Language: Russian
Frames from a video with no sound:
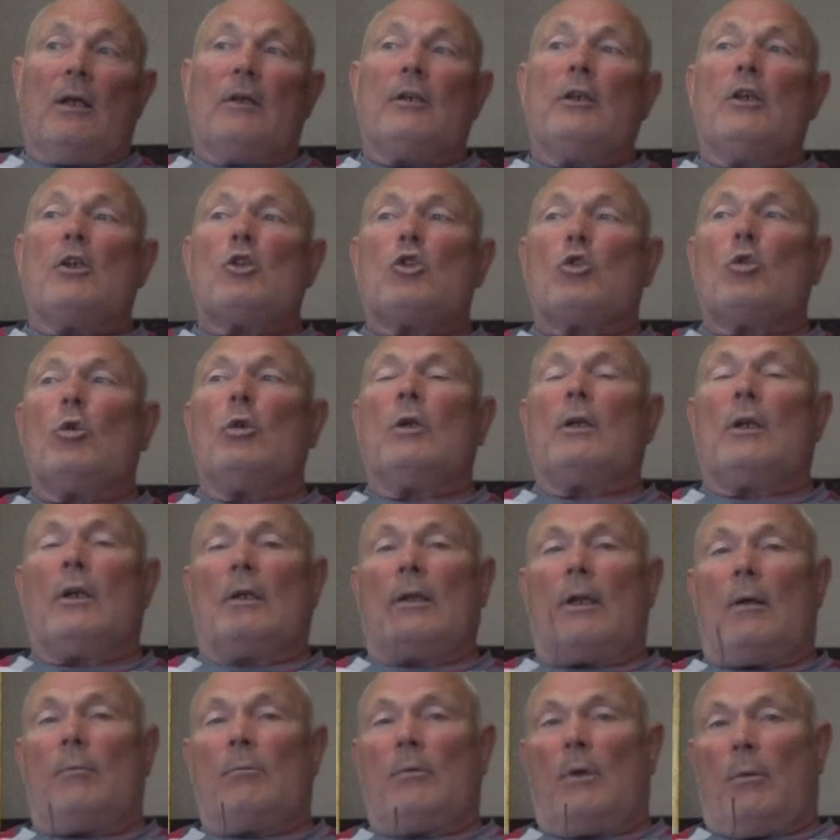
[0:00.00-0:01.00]
не столько
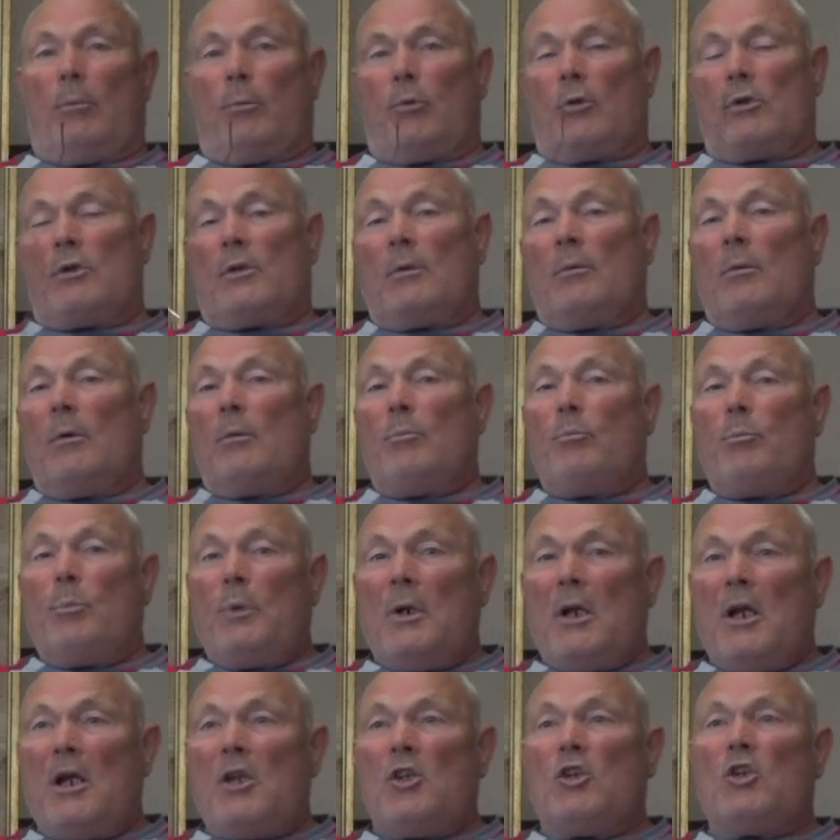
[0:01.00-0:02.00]
там, допустим, и
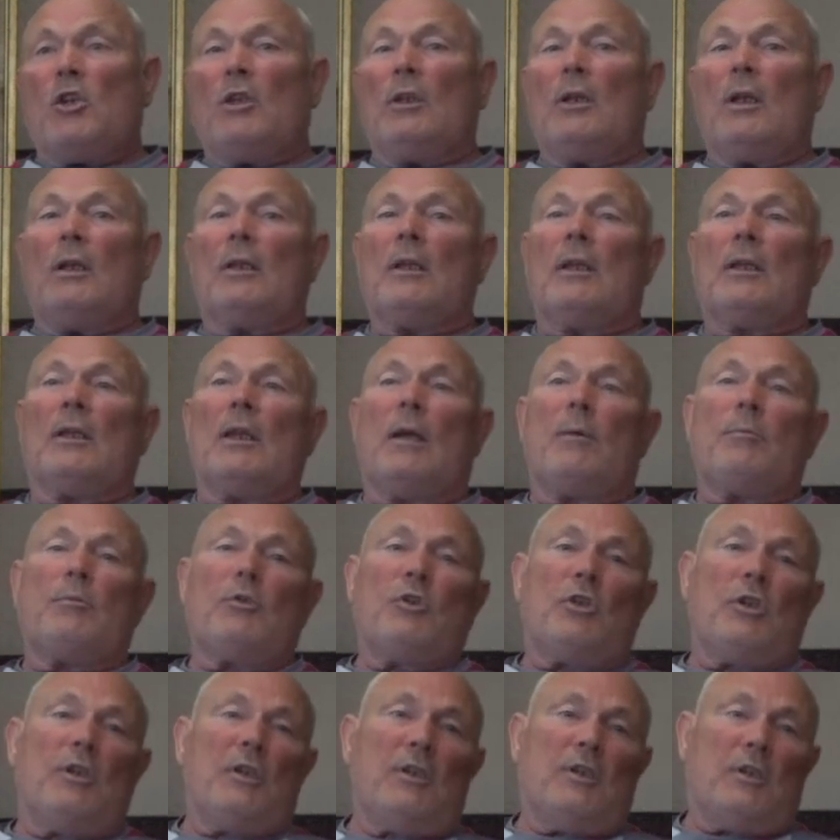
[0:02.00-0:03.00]
печень надо
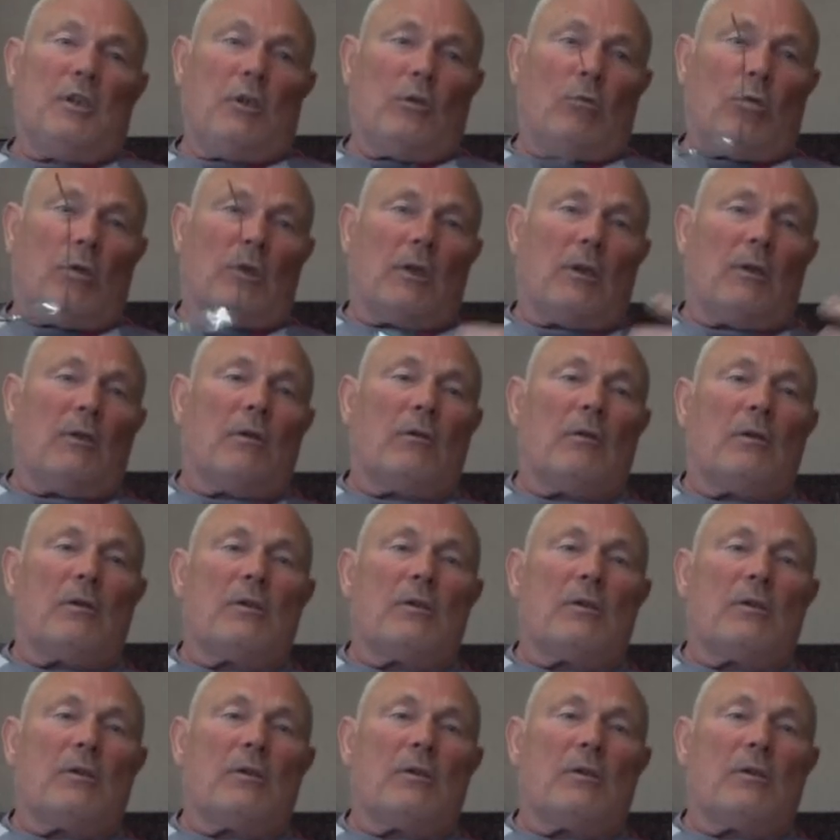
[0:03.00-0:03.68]
там чистить вот, э,